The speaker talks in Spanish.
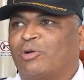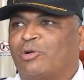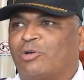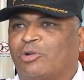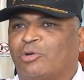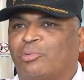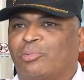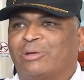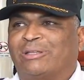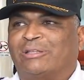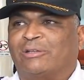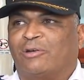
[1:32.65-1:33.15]

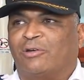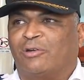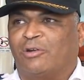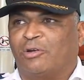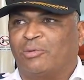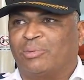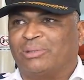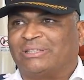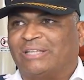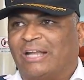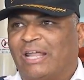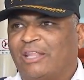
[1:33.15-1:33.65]

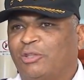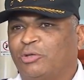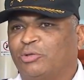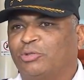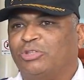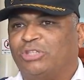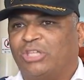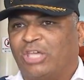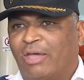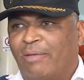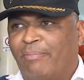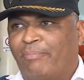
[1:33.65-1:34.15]
cronometrando
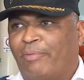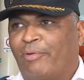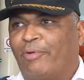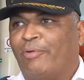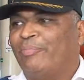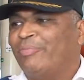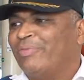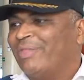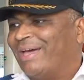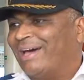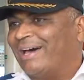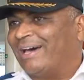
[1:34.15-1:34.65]
un tiempo